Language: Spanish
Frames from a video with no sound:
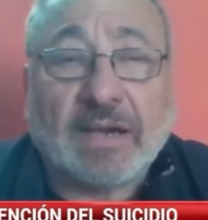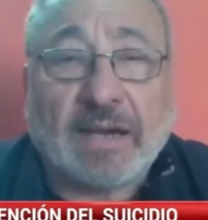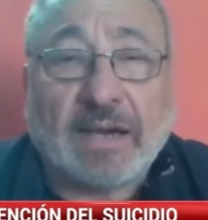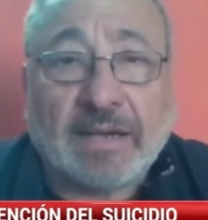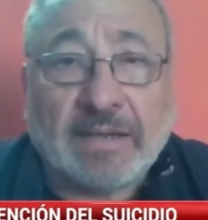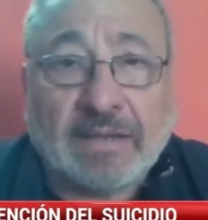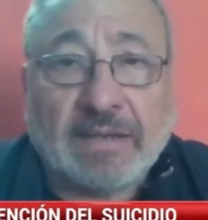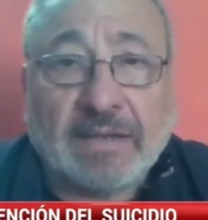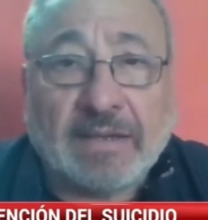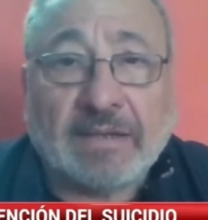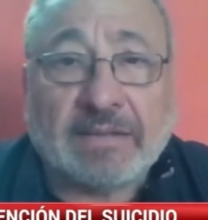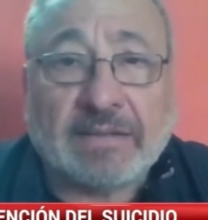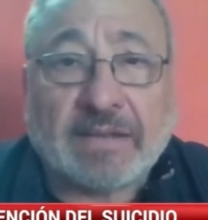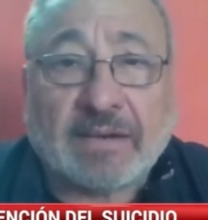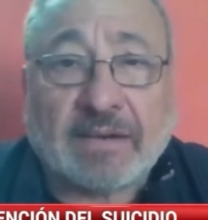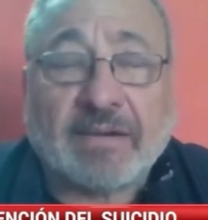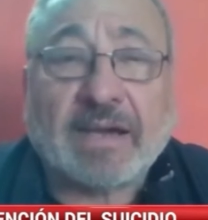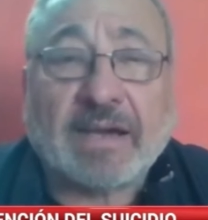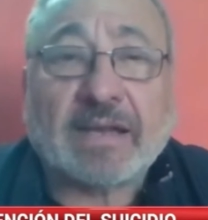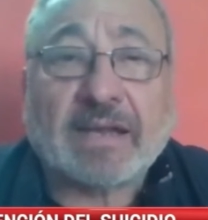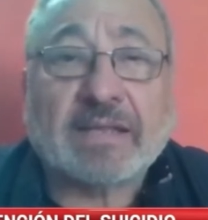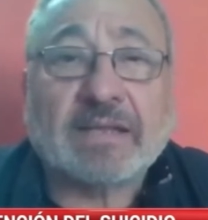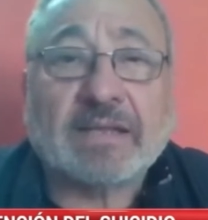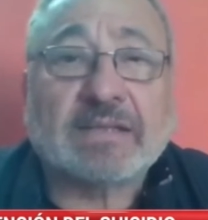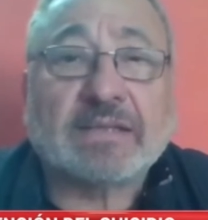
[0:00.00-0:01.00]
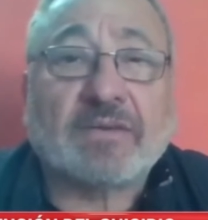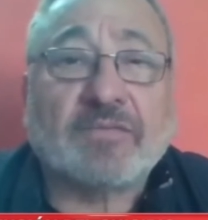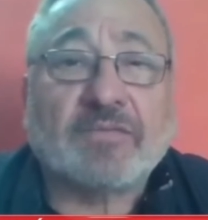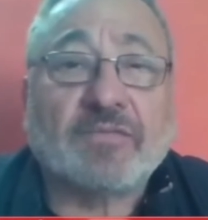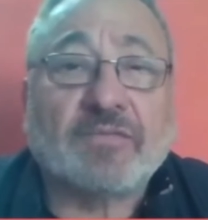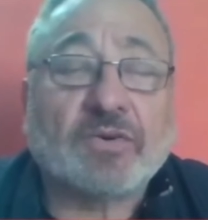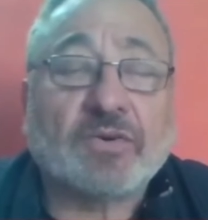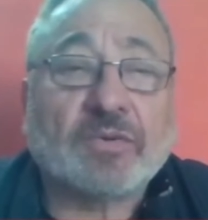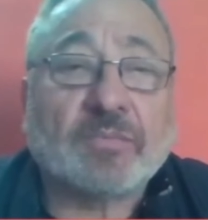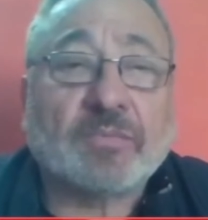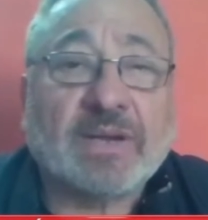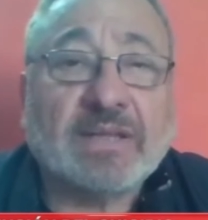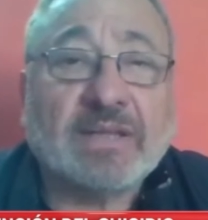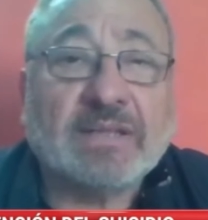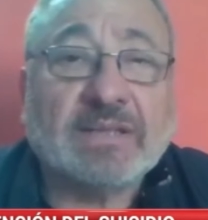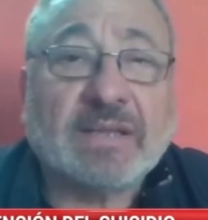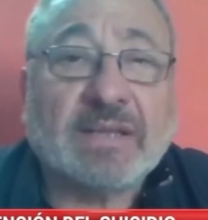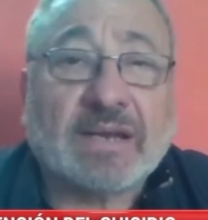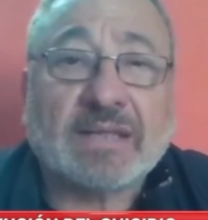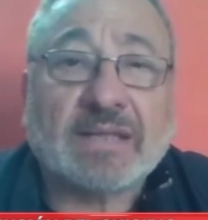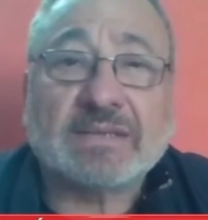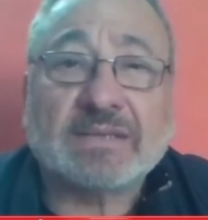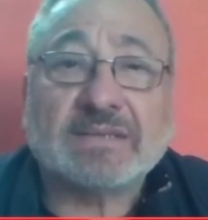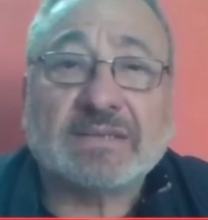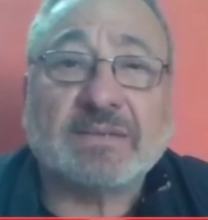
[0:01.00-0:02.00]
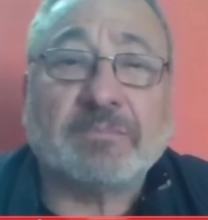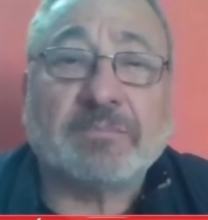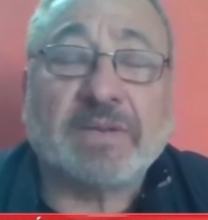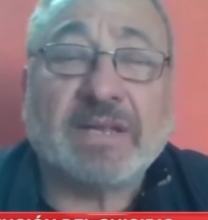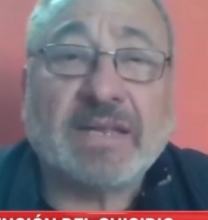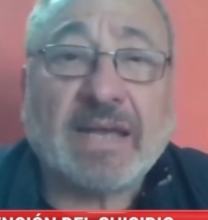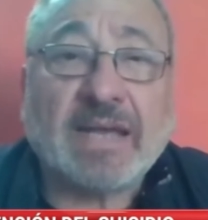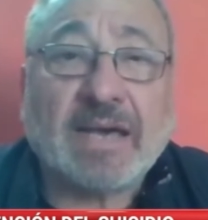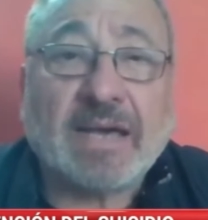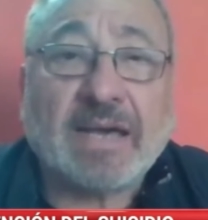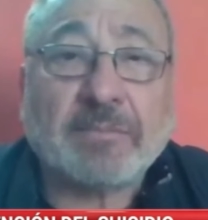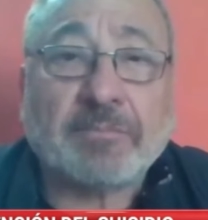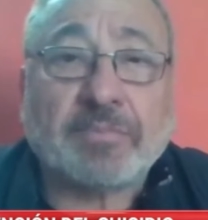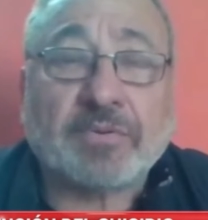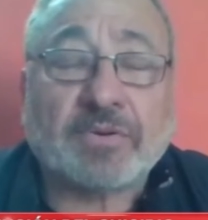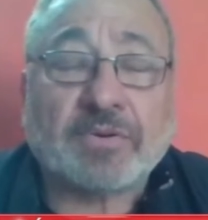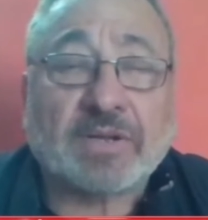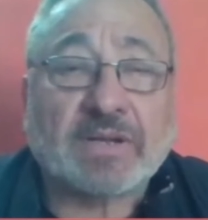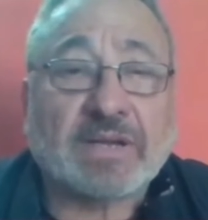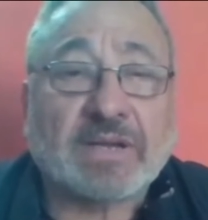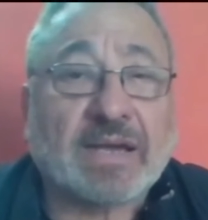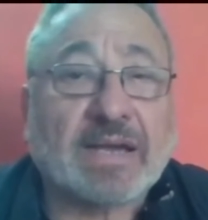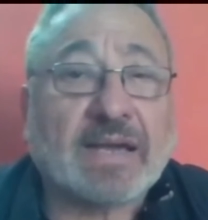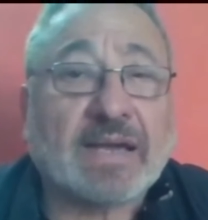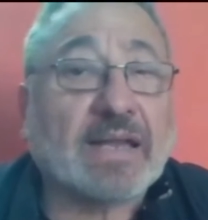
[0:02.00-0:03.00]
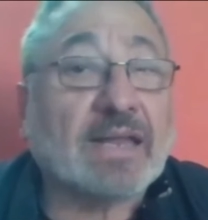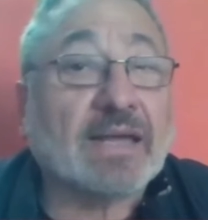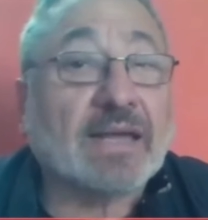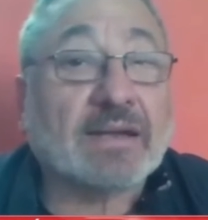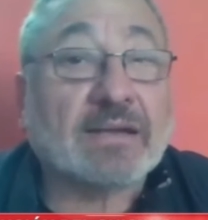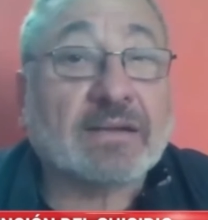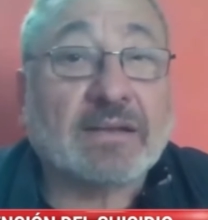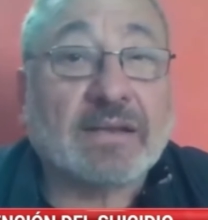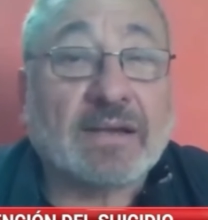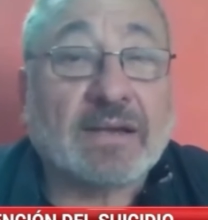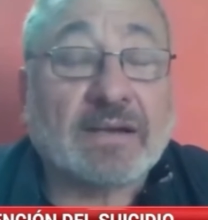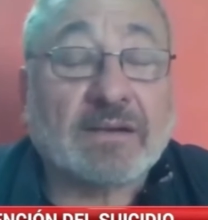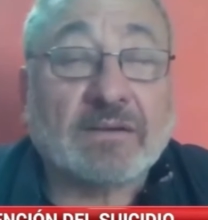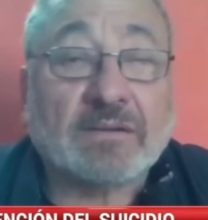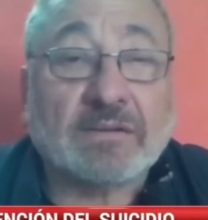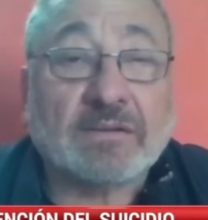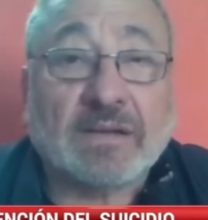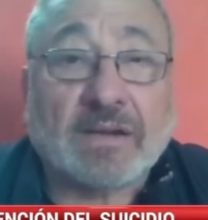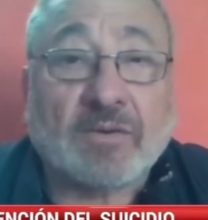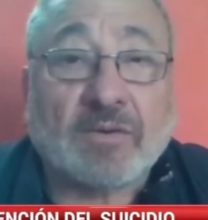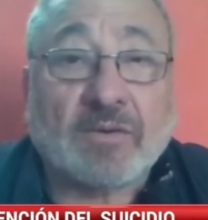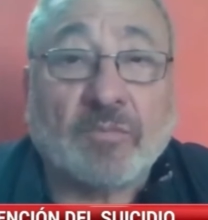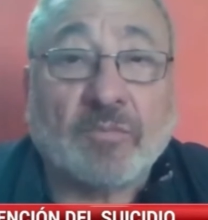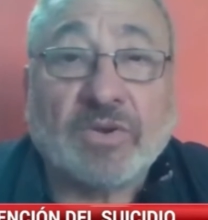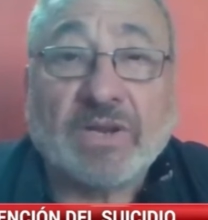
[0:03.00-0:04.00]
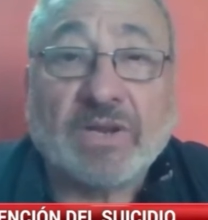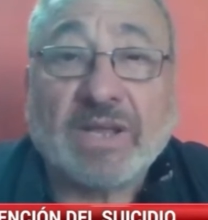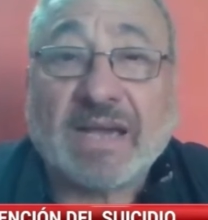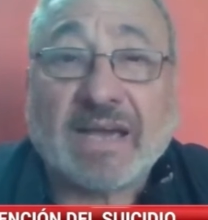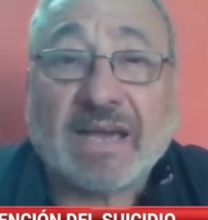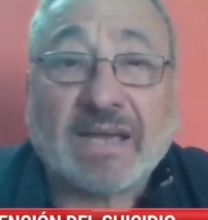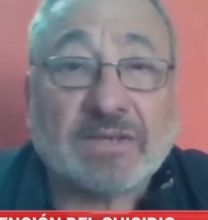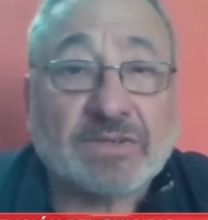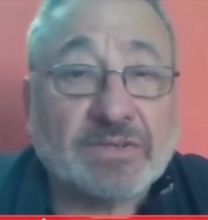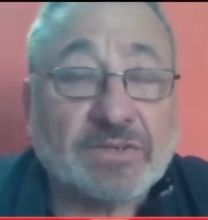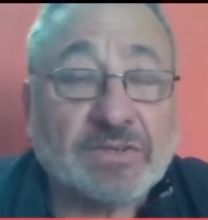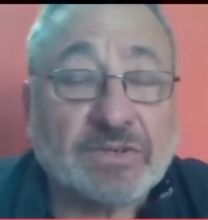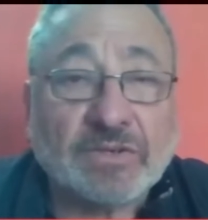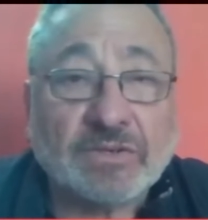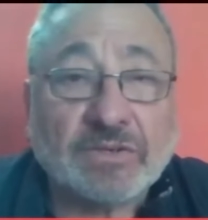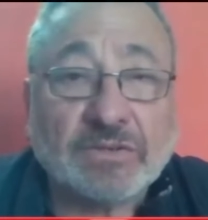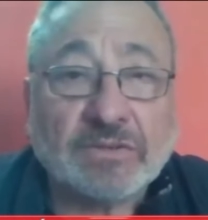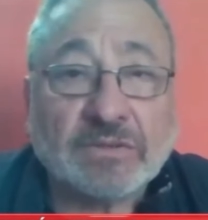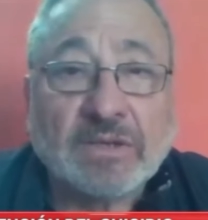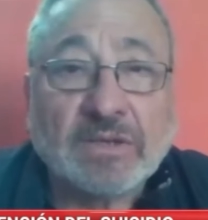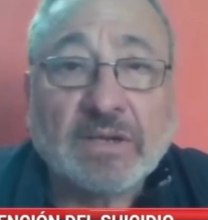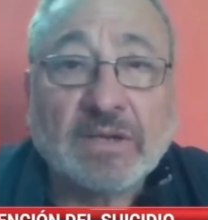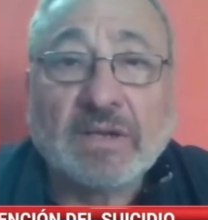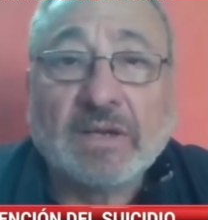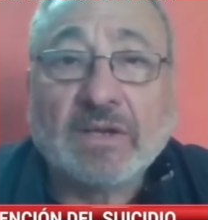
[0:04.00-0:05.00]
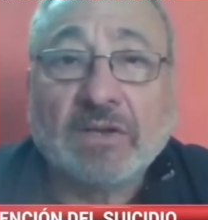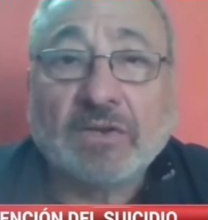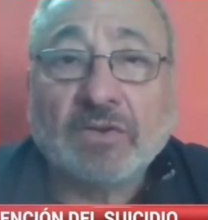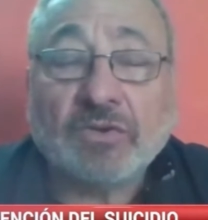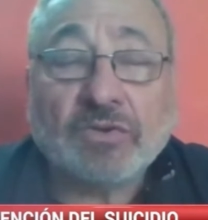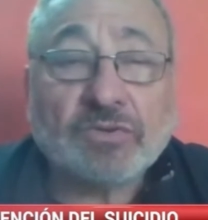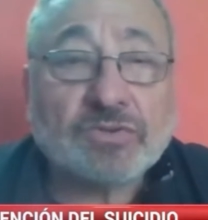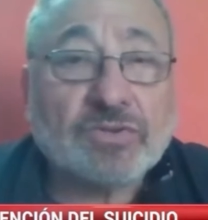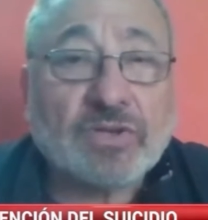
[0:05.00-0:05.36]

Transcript: eh, trabajar de esta forma interdisciplinar, porque acá la, comunicación, no